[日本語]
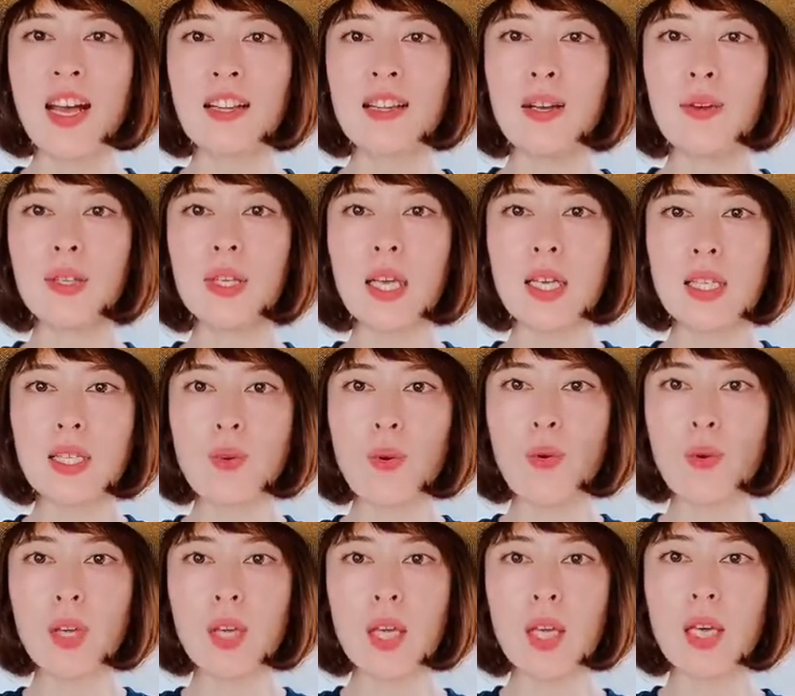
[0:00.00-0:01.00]
で、私今
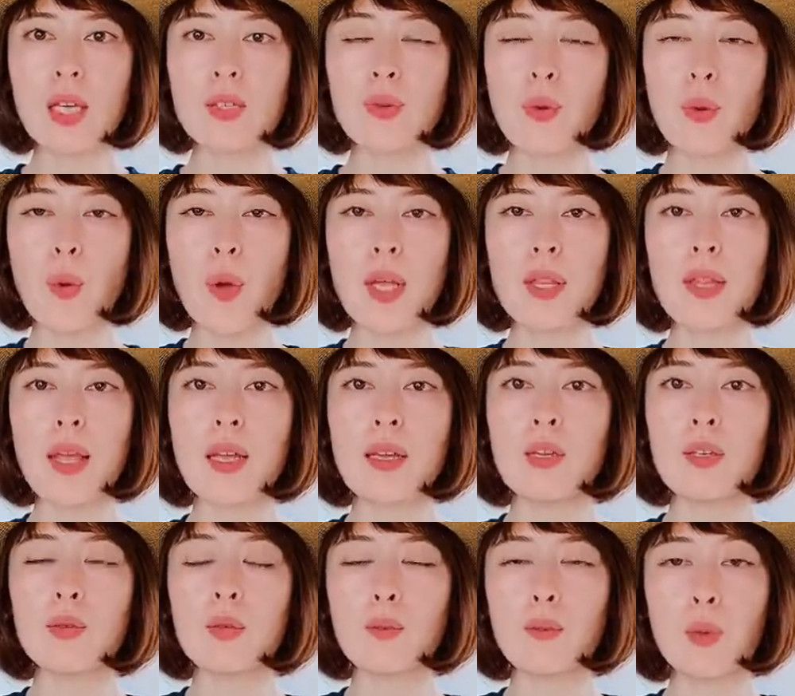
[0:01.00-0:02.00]
季揃えてい
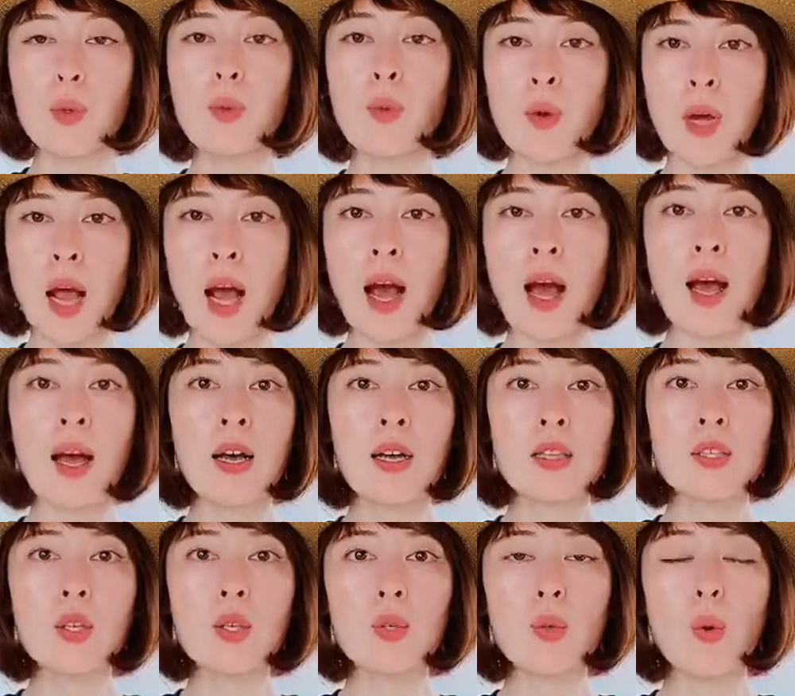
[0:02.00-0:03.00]
るものが
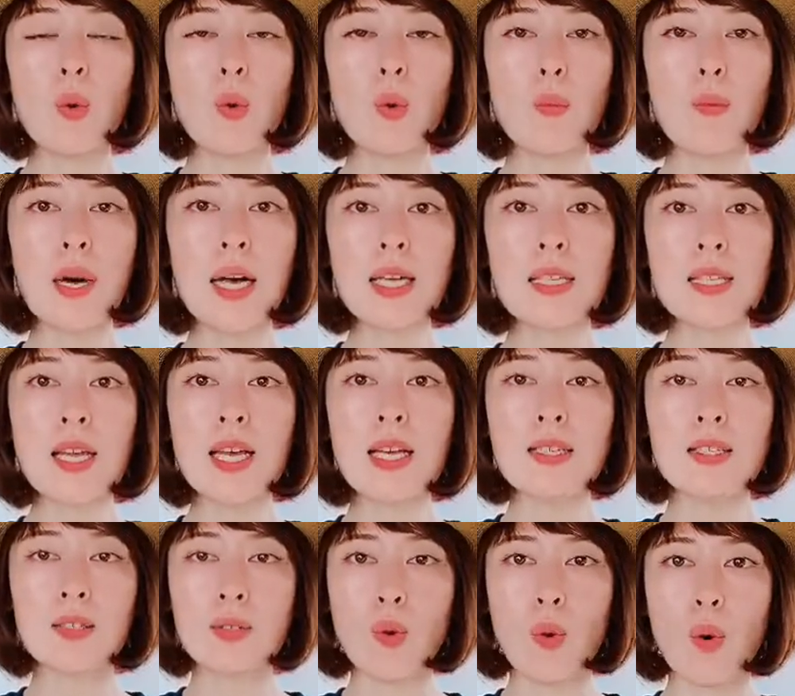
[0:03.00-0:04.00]
ちょっと
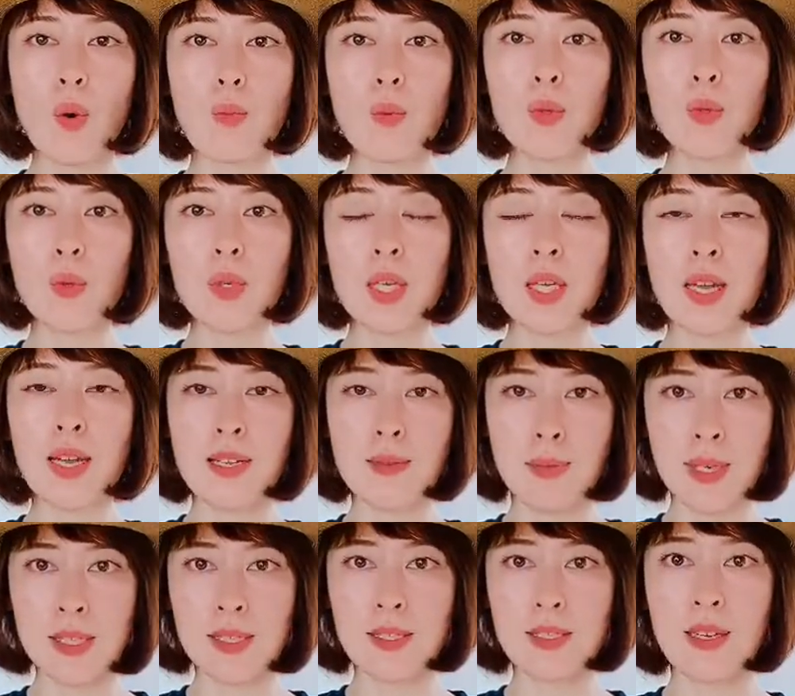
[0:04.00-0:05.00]
オーバーサイズのものになり
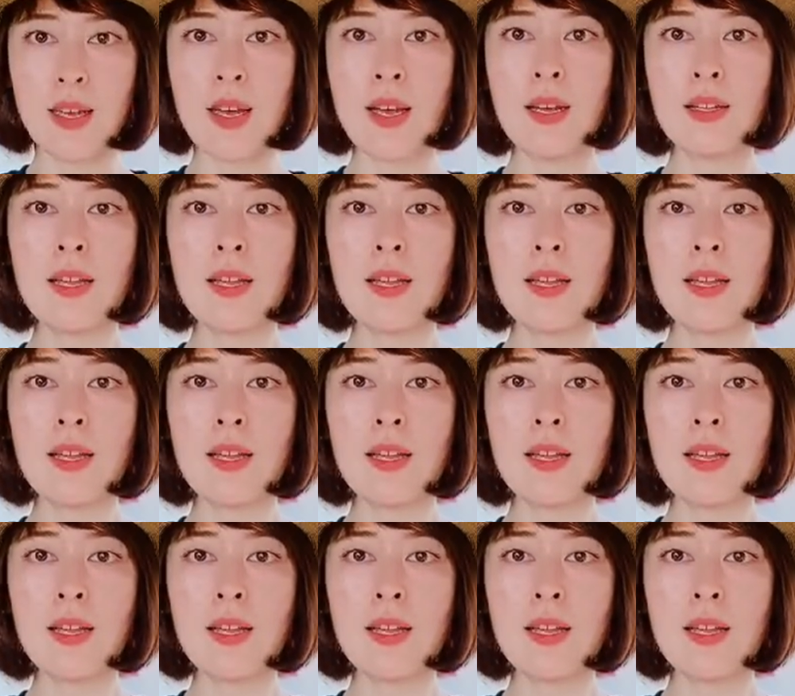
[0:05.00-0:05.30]
ます。